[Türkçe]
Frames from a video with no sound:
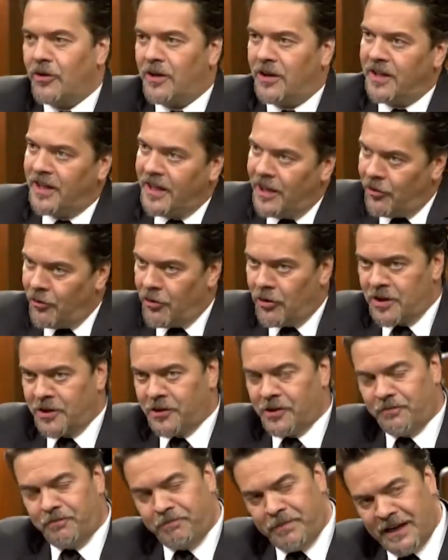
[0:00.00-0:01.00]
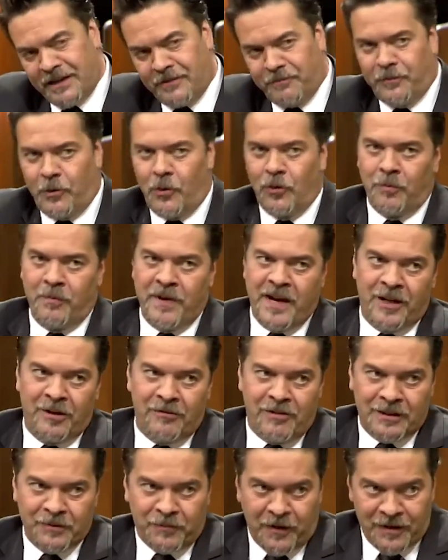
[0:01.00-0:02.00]
olanı, iyi olanı, pek
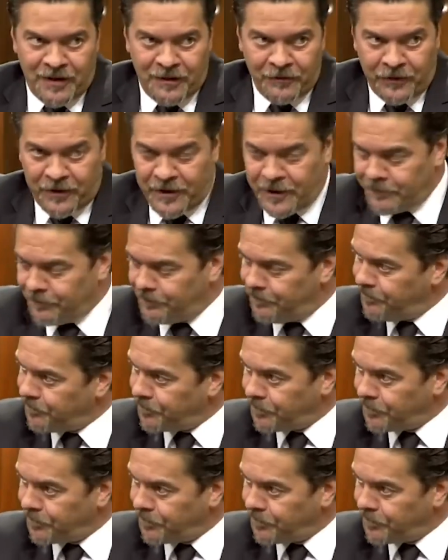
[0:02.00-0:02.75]
olmayanı var falan filan.